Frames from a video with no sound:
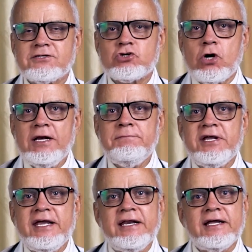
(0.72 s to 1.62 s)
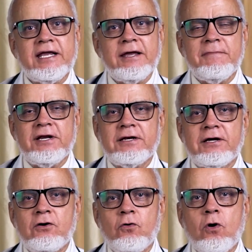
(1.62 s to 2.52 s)
سؤال بيجي لنا دايما
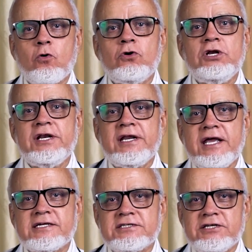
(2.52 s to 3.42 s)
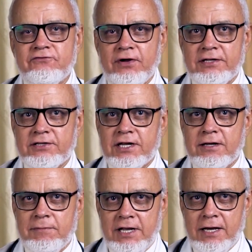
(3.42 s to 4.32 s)
هو كل الناس ينفع
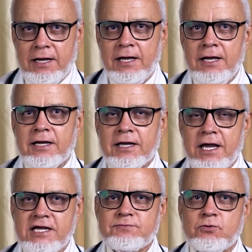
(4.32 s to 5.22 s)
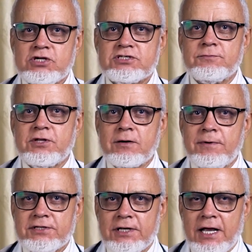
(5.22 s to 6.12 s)
يتركب لها جهاز منظم
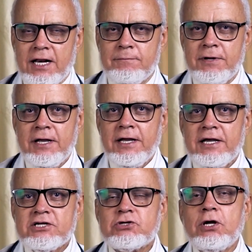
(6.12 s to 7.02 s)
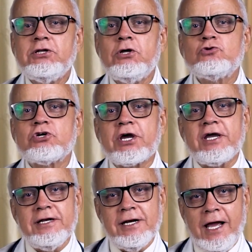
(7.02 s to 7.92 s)
ضربات القلب السؤال ده له
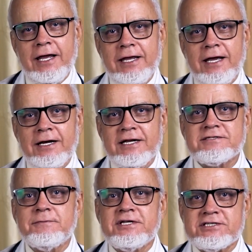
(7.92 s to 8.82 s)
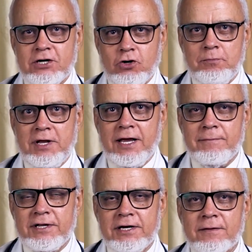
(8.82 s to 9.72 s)
شقين الحقيقه لازم الناس تاخد بالها
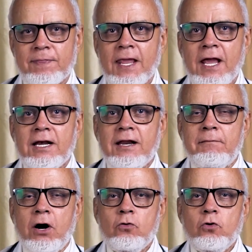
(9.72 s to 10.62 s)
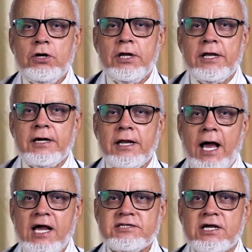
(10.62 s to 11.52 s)
منها لما اقول ان
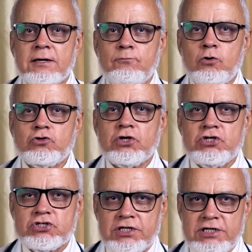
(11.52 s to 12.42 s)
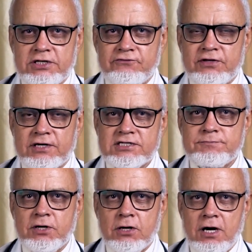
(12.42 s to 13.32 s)
حصل بطء شديد في
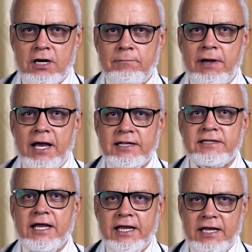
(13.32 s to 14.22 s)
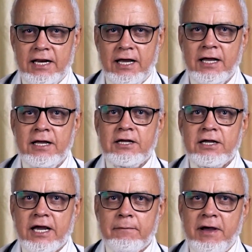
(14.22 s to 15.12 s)
نظم القلب ادى الى
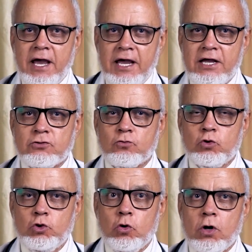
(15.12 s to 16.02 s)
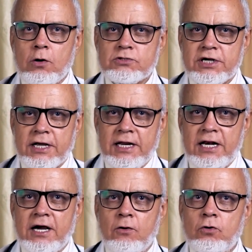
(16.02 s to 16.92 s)
اغماءات ودوخه
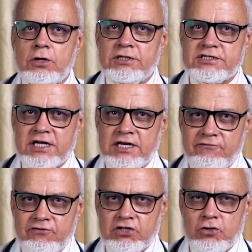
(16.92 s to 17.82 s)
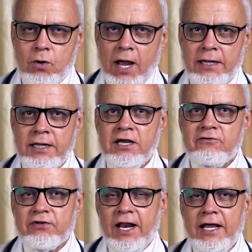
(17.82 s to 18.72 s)
وزغلله والانسان يفقد الوعي
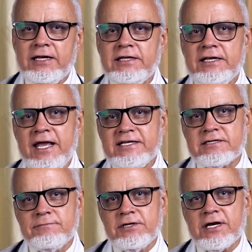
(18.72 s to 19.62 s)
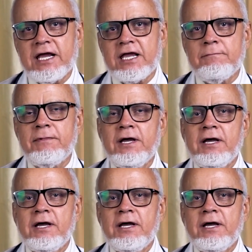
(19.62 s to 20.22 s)
في الحاله دي لازم يركب